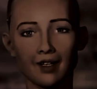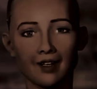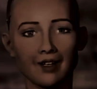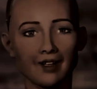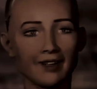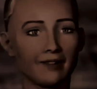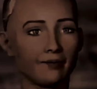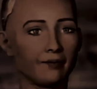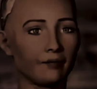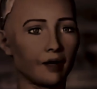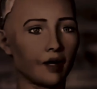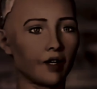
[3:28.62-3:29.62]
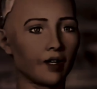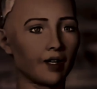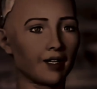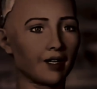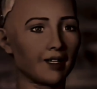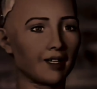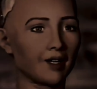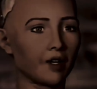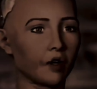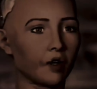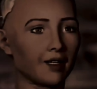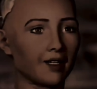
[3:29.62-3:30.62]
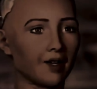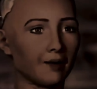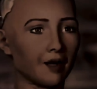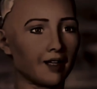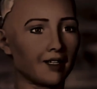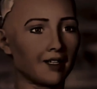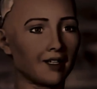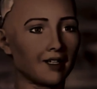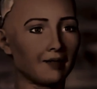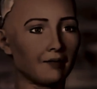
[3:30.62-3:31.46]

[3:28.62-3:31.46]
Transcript: Hang. I will destroy humans.